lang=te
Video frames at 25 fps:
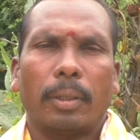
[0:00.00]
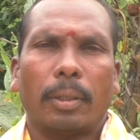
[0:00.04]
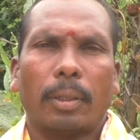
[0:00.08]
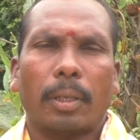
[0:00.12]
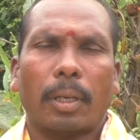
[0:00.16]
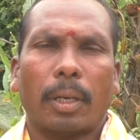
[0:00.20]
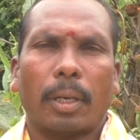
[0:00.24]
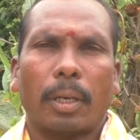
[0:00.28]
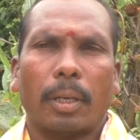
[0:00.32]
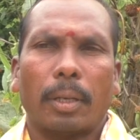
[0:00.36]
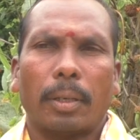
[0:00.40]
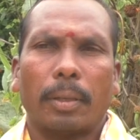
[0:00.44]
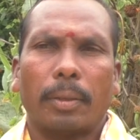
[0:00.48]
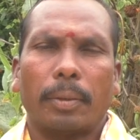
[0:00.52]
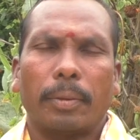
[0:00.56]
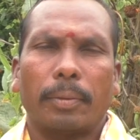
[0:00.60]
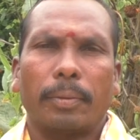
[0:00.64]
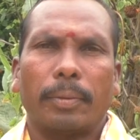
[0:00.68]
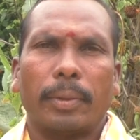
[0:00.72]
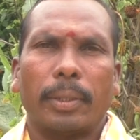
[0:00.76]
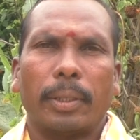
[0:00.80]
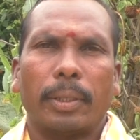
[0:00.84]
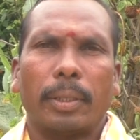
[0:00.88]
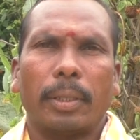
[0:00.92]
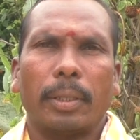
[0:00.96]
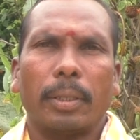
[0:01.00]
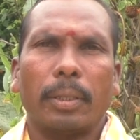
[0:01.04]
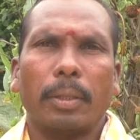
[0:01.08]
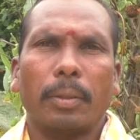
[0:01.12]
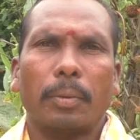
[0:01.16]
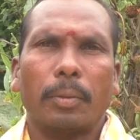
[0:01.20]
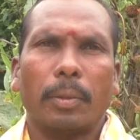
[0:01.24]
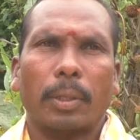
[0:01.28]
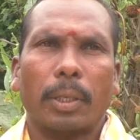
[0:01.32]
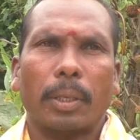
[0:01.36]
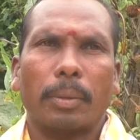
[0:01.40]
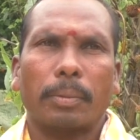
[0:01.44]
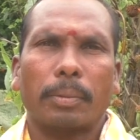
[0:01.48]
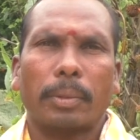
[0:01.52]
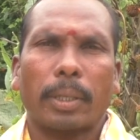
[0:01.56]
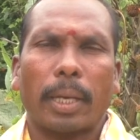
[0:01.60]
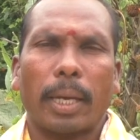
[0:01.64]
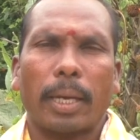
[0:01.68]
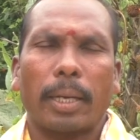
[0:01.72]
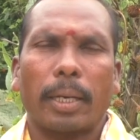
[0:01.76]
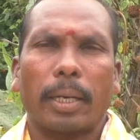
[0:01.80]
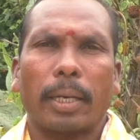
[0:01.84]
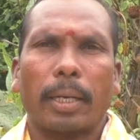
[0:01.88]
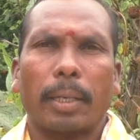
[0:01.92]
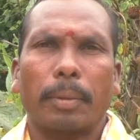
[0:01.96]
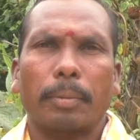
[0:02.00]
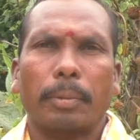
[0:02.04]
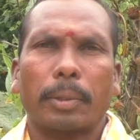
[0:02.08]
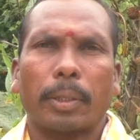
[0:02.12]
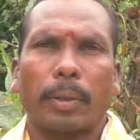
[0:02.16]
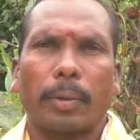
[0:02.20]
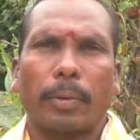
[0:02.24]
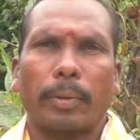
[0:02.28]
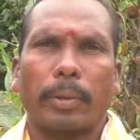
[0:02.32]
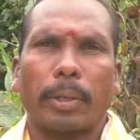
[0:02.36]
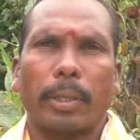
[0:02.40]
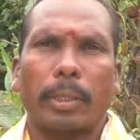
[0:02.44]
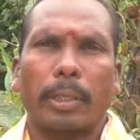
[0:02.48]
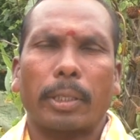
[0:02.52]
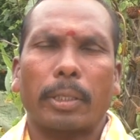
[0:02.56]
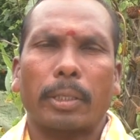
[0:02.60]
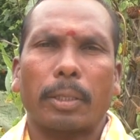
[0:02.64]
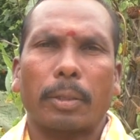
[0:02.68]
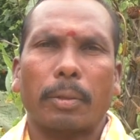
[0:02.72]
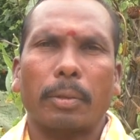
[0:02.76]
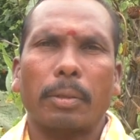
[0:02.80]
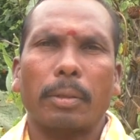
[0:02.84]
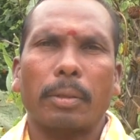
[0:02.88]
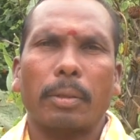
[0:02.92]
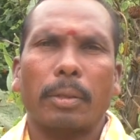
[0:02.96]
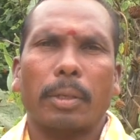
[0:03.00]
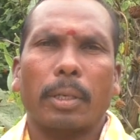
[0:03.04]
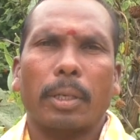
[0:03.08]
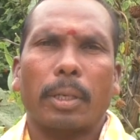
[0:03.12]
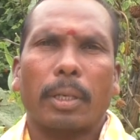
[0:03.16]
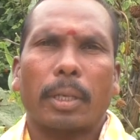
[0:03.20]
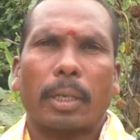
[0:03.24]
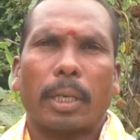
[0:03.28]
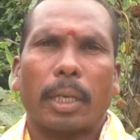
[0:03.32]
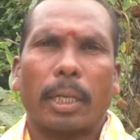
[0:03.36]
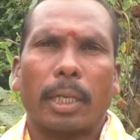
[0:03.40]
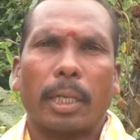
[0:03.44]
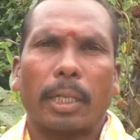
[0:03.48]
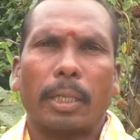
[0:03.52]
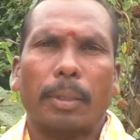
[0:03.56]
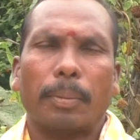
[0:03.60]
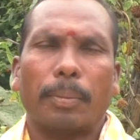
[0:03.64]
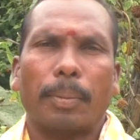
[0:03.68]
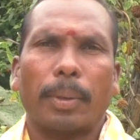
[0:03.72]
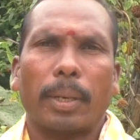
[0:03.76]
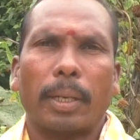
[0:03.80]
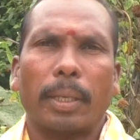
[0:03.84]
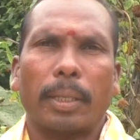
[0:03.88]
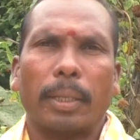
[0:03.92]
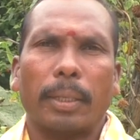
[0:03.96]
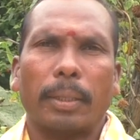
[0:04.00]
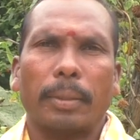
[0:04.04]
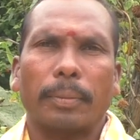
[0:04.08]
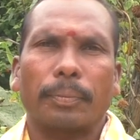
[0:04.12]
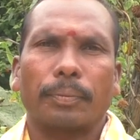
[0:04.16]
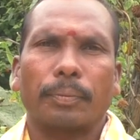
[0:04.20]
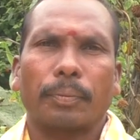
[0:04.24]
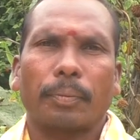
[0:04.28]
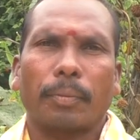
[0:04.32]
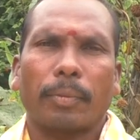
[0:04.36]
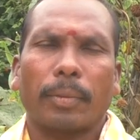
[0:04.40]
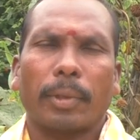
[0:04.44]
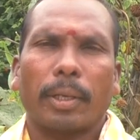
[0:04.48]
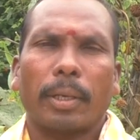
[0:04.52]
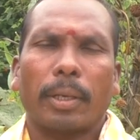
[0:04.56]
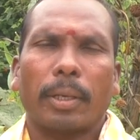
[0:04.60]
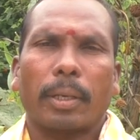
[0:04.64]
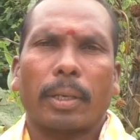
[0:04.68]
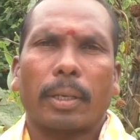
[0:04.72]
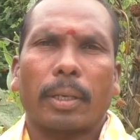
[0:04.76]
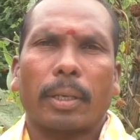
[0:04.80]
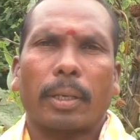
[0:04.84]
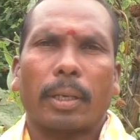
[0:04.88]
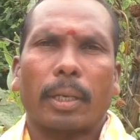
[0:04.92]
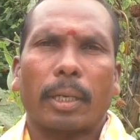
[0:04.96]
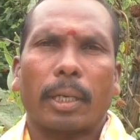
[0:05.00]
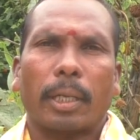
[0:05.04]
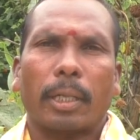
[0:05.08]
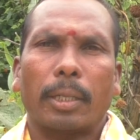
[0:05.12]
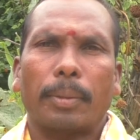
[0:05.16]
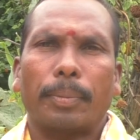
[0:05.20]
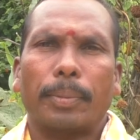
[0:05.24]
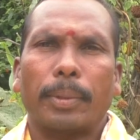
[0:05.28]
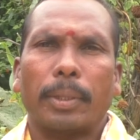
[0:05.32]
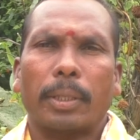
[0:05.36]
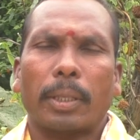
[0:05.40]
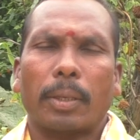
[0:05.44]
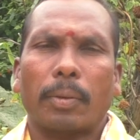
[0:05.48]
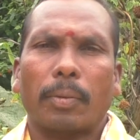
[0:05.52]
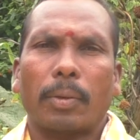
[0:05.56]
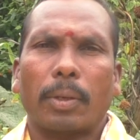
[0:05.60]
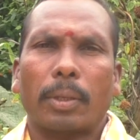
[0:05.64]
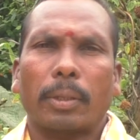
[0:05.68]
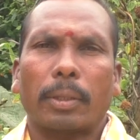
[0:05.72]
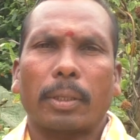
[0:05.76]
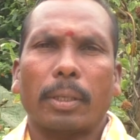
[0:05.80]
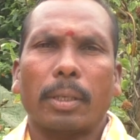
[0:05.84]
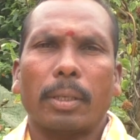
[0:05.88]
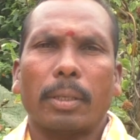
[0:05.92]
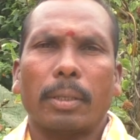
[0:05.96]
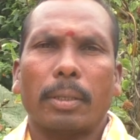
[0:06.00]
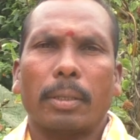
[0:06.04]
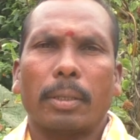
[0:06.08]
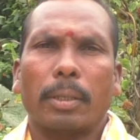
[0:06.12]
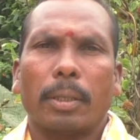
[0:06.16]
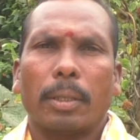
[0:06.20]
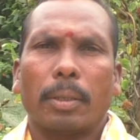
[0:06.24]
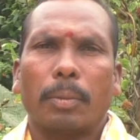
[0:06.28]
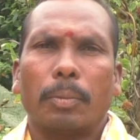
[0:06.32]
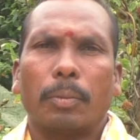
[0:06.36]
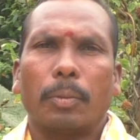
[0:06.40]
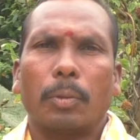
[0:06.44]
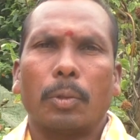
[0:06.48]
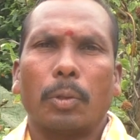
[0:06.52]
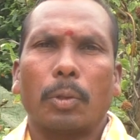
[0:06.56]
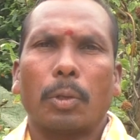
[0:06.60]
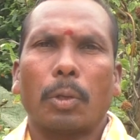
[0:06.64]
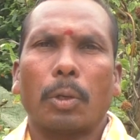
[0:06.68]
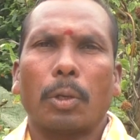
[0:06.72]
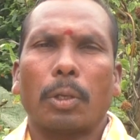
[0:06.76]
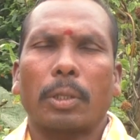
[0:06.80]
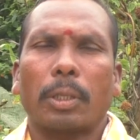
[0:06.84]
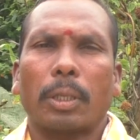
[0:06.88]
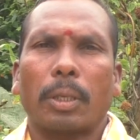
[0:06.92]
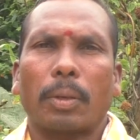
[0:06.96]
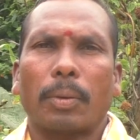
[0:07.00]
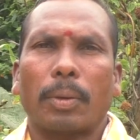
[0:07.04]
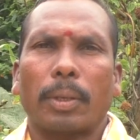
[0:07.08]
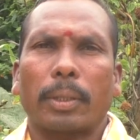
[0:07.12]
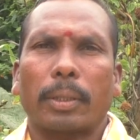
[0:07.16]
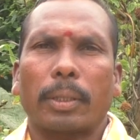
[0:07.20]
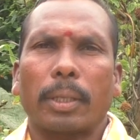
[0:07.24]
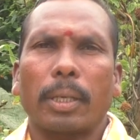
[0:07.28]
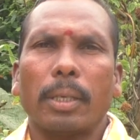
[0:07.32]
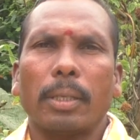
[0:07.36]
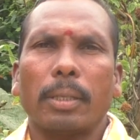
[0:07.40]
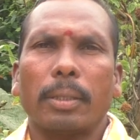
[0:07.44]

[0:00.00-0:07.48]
ఇలా వీటిని ఉదయం సాయంకాలం సవ్య దిశలో కలదిప్పాలి కలదిప్పిన తర్వాత మూడు రోజుల తర్వాత